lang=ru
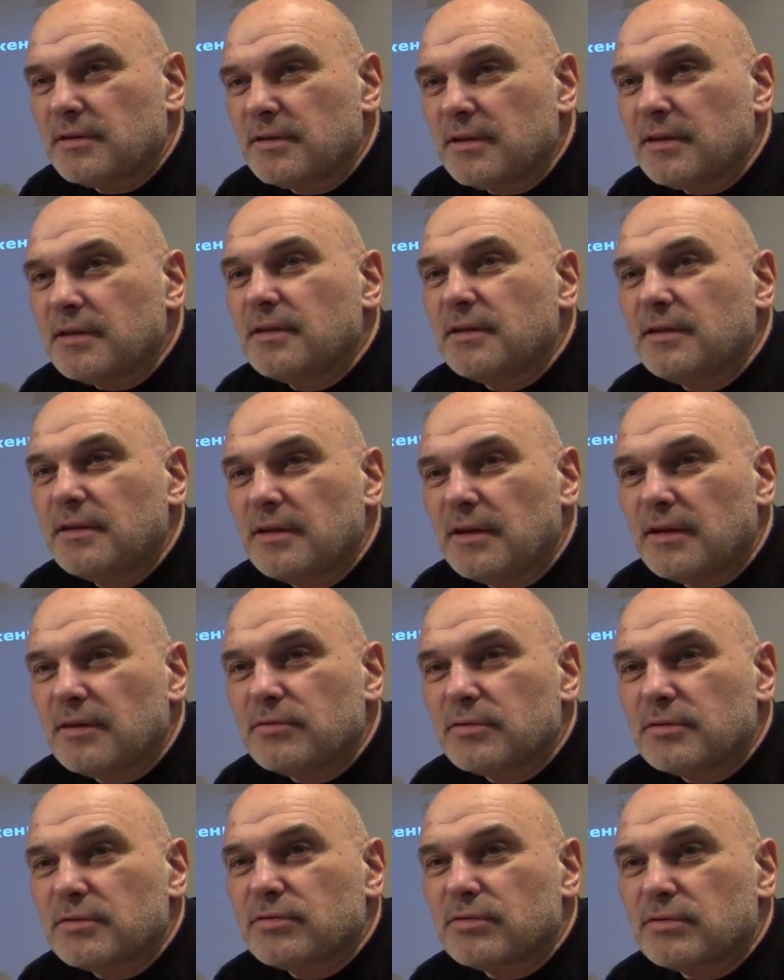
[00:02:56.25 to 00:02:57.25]
И так и я
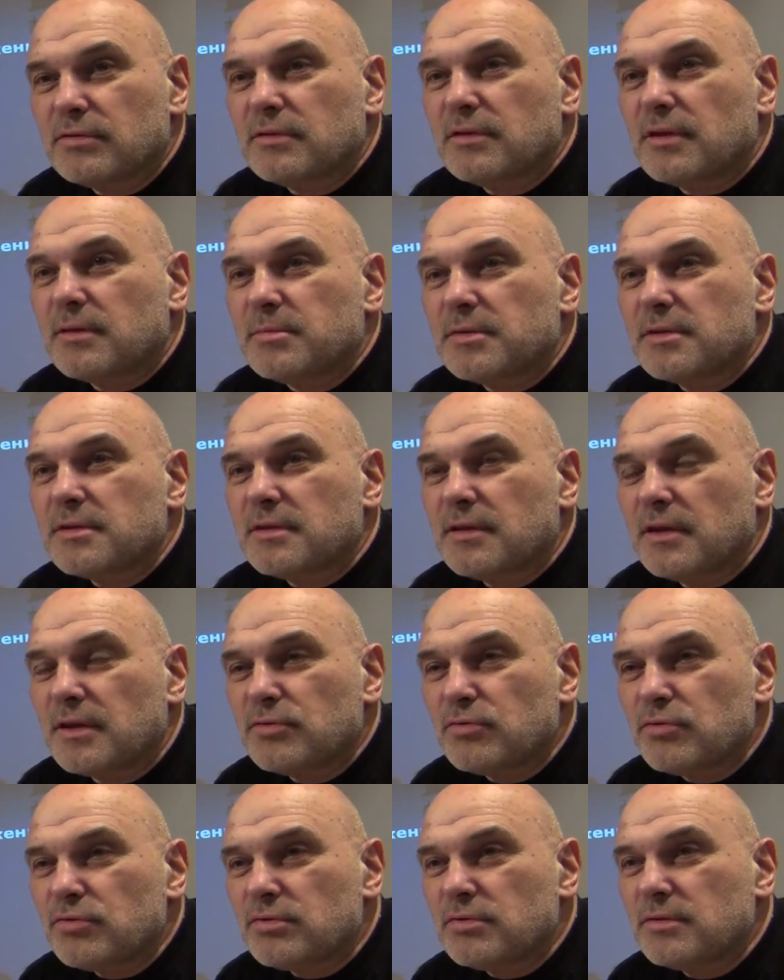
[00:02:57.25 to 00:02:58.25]
вот что-то там
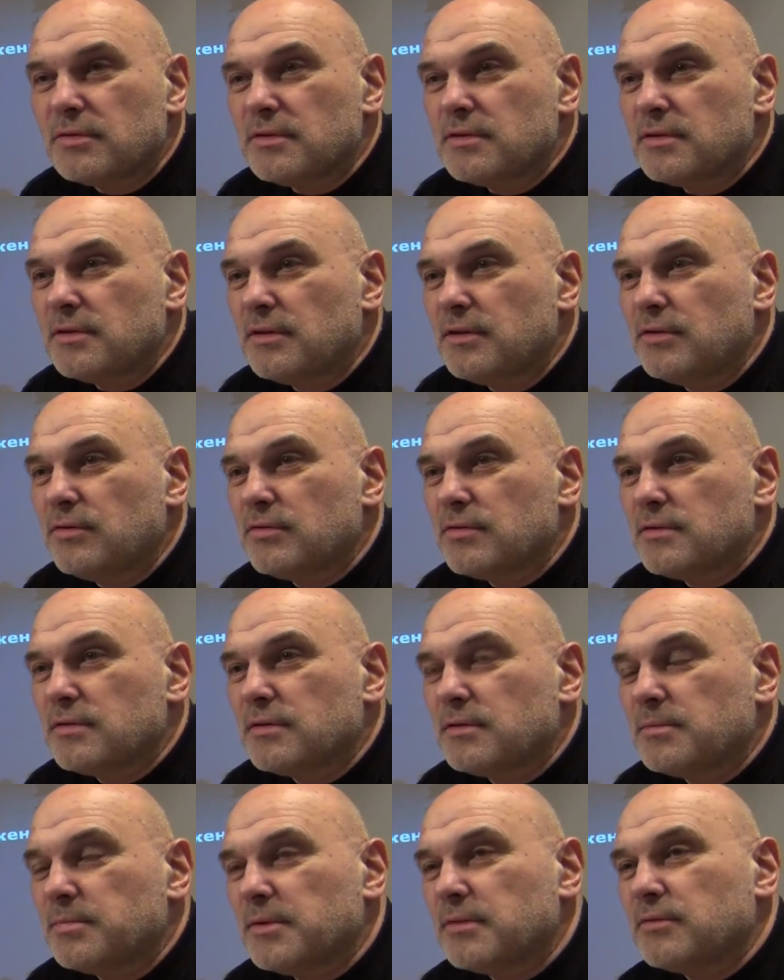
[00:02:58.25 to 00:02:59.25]
расскажу, что-нибудь
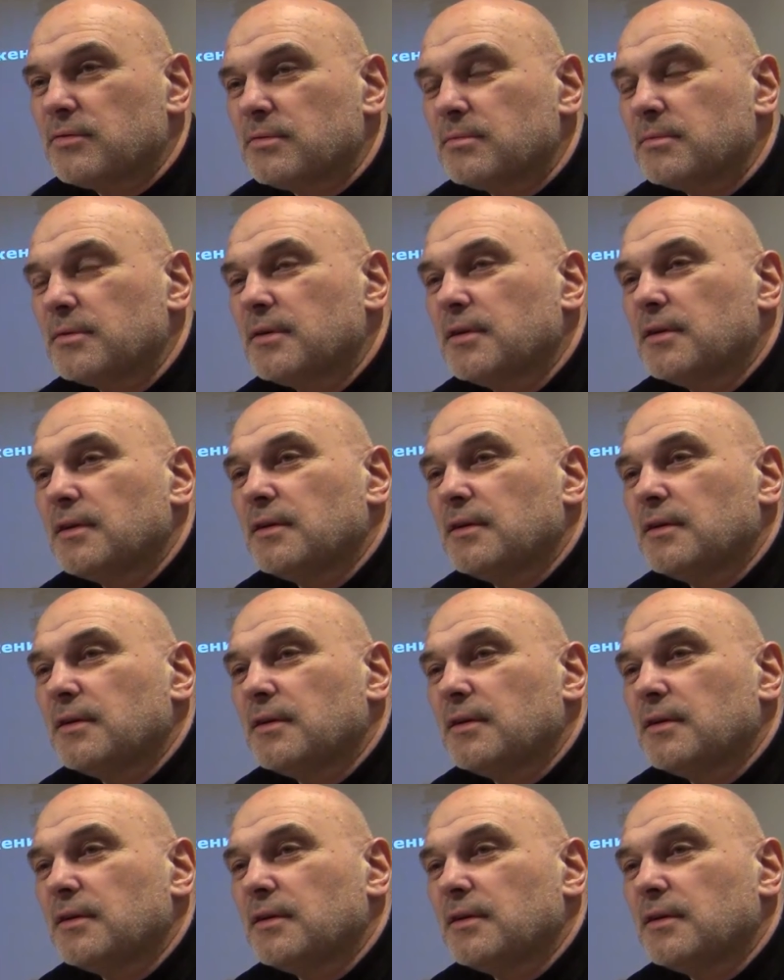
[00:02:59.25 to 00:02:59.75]
серьезное потом